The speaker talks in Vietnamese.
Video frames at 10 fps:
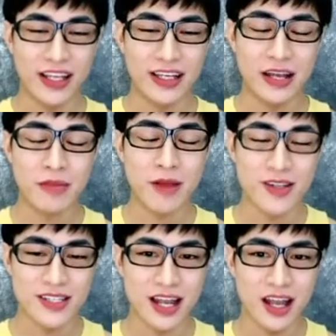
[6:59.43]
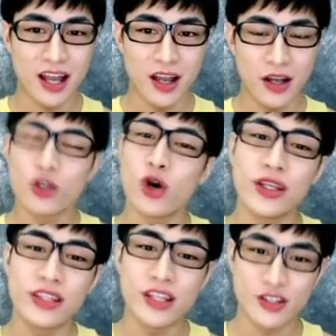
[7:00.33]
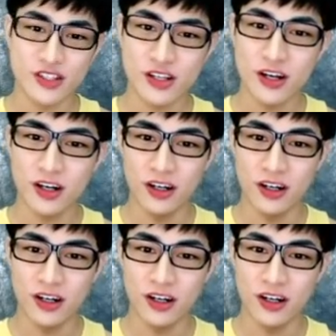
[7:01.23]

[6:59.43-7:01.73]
anh mới hỏi chị là yoiniosor,